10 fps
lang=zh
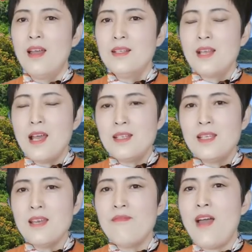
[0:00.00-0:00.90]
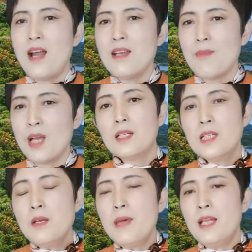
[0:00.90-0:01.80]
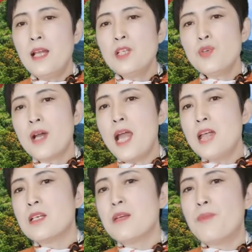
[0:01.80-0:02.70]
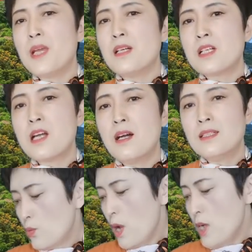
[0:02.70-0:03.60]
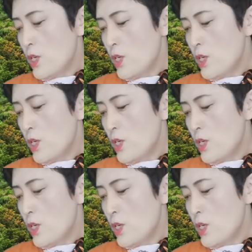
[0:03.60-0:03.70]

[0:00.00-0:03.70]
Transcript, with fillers: 在宪法里面，日本呢就开始秉承专